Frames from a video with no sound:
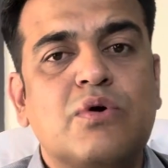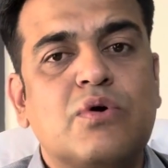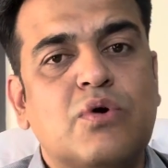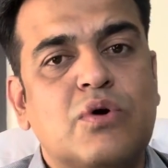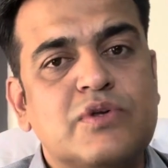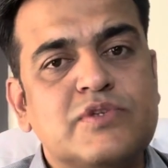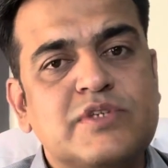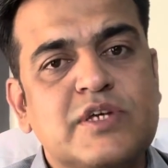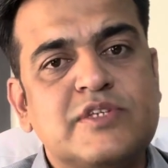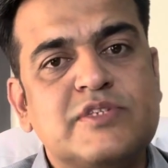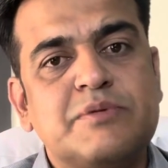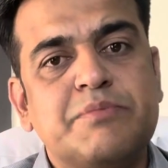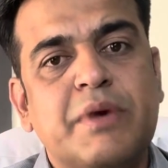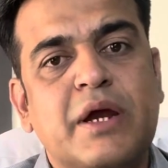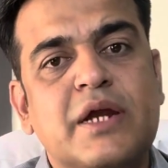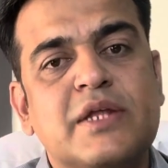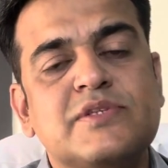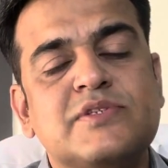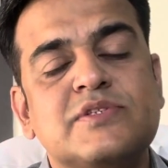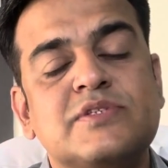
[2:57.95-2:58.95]
कौन सी ऐसी
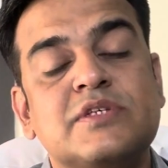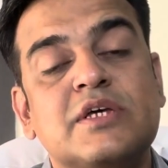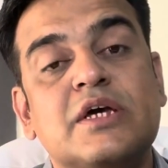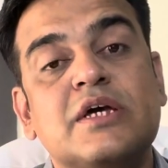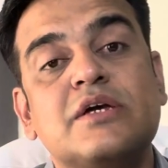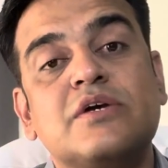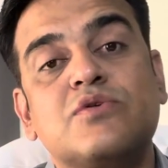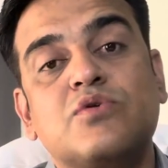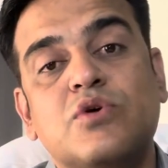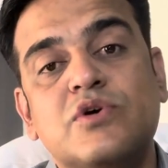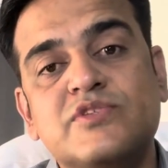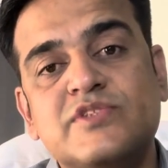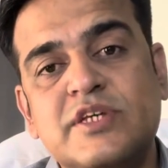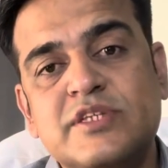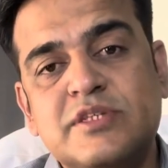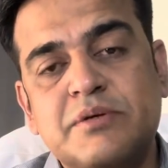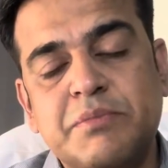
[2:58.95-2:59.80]
मेडिसिन है कौन से ऐसे